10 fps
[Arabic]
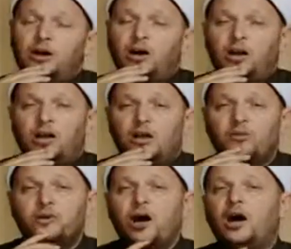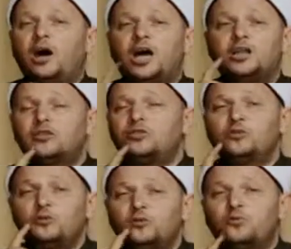قال ضاعت
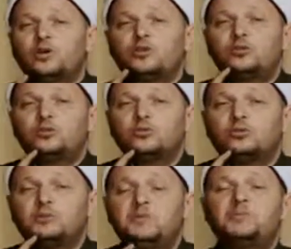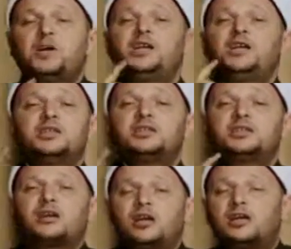النبوة من بني
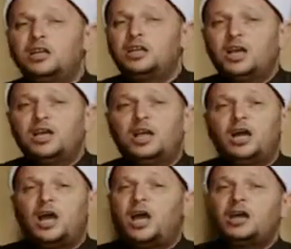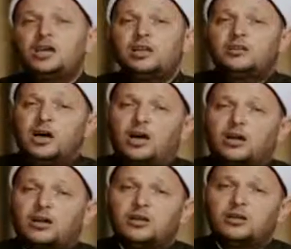إسرائيل إلى آخر
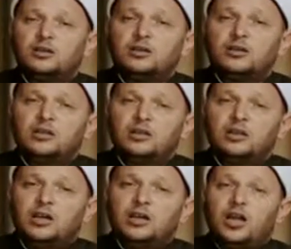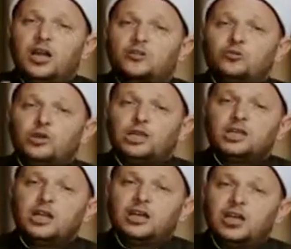الدهر لقد
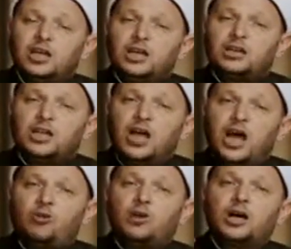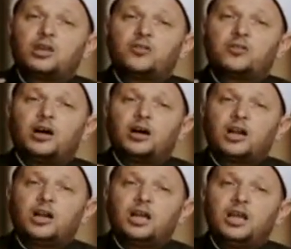ولد الليلة أو لقد
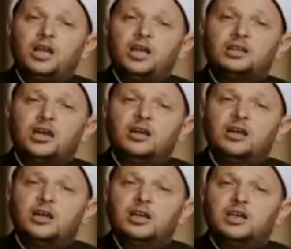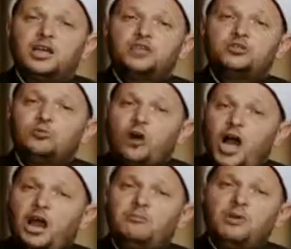ظهر الليلة نجم
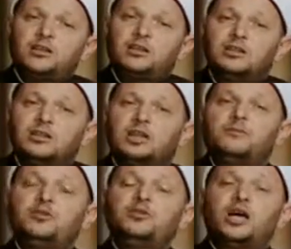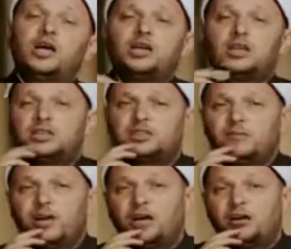أحمد نبي آخر
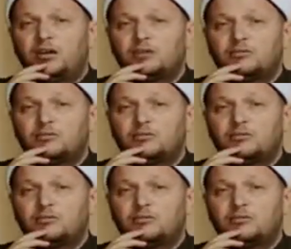الزمان